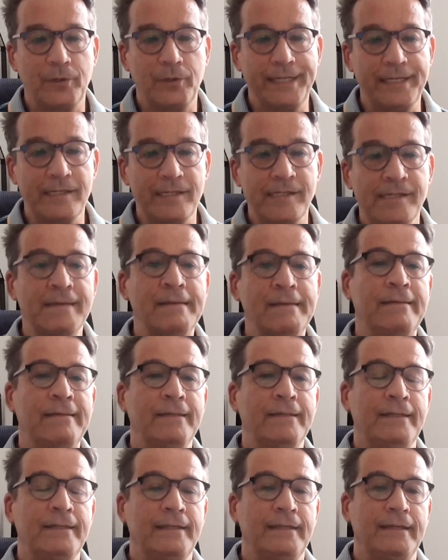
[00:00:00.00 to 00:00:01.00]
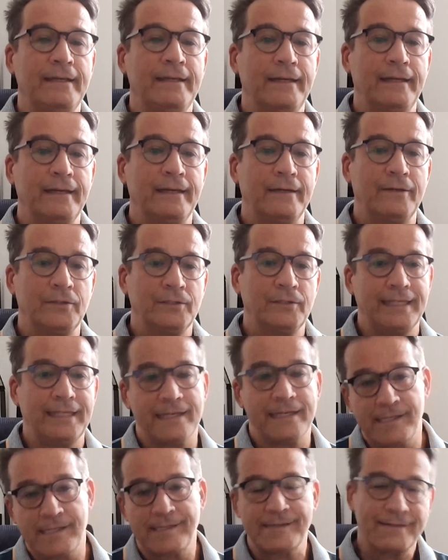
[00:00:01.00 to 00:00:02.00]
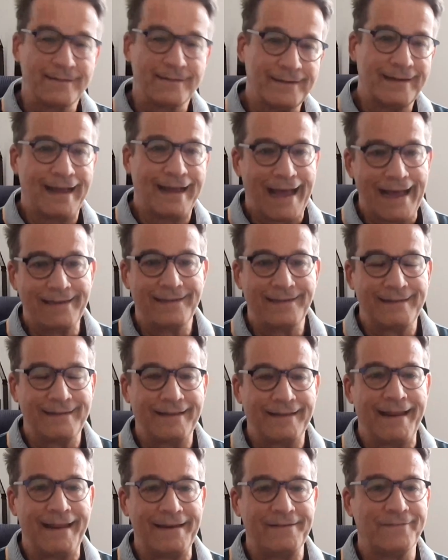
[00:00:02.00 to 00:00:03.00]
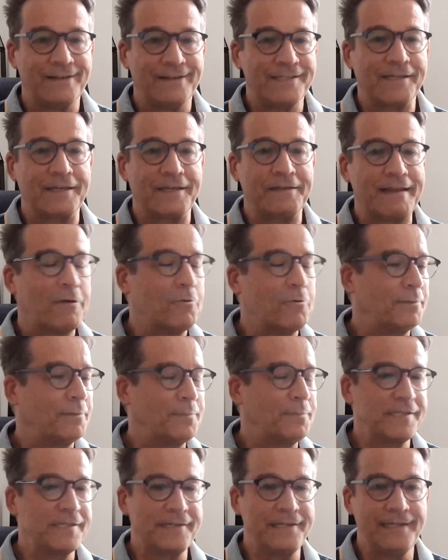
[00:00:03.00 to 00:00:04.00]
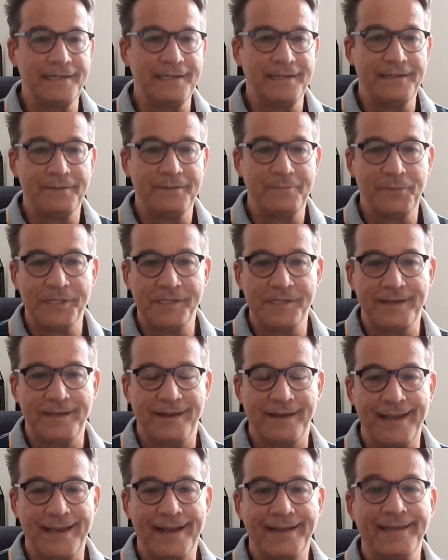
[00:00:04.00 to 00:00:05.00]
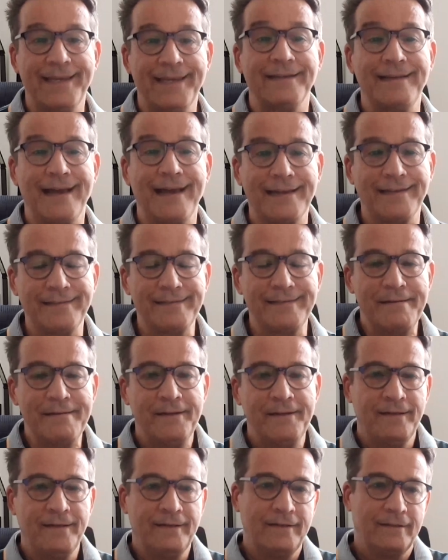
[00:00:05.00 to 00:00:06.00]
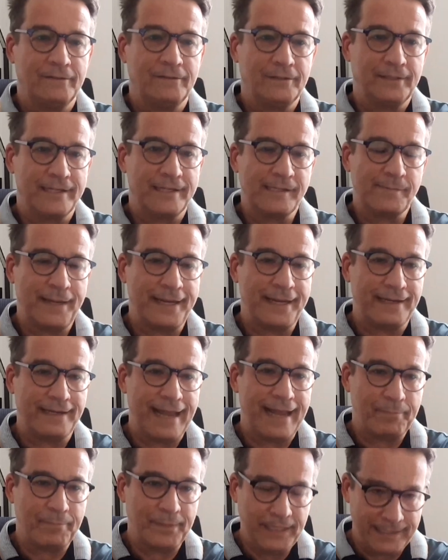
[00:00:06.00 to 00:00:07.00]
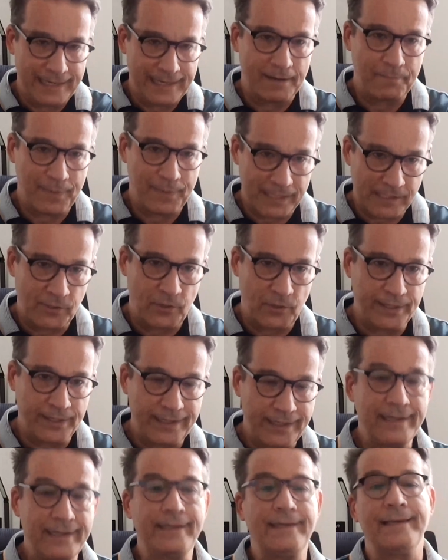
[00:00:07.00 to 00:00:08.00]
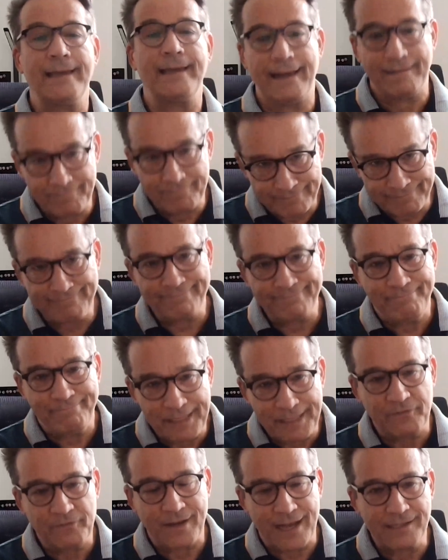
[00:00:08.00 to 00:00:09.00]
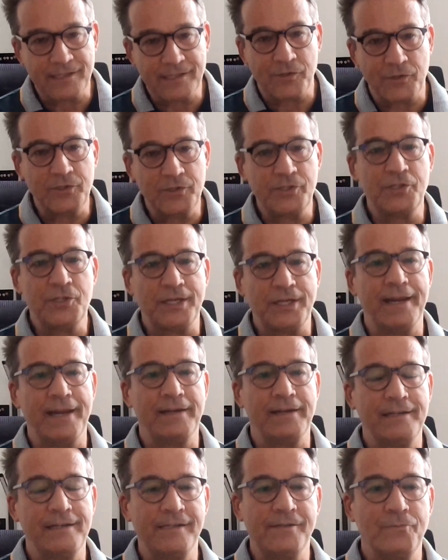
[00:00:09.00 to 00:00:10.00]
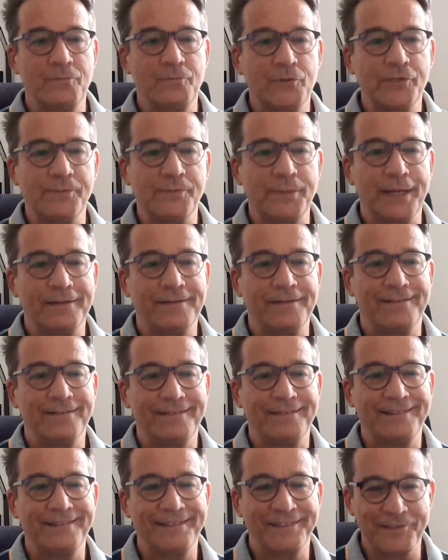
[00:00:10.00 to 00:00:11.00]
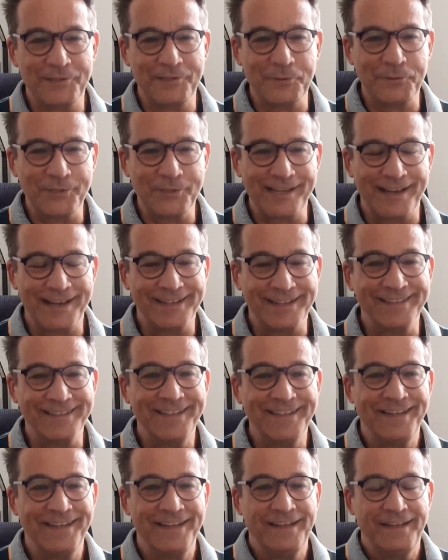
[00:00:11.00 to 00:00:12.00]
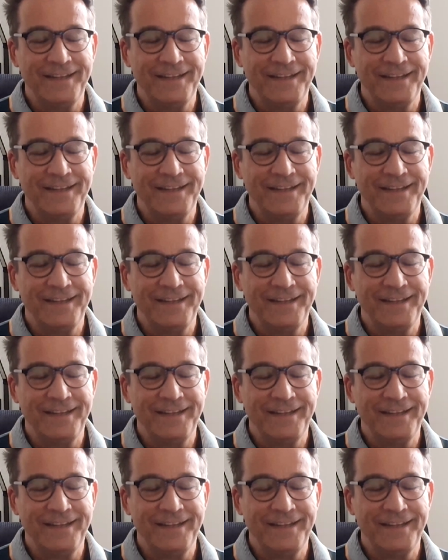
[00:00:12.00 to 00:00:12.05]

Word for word: Police. Äh, und das hatte dann etwas gedauert, bis die, bis die reagiert hatten. Und deswegen habe ich dann persönlich mit Französischkenntnissen, muss man äh, dazu sagen,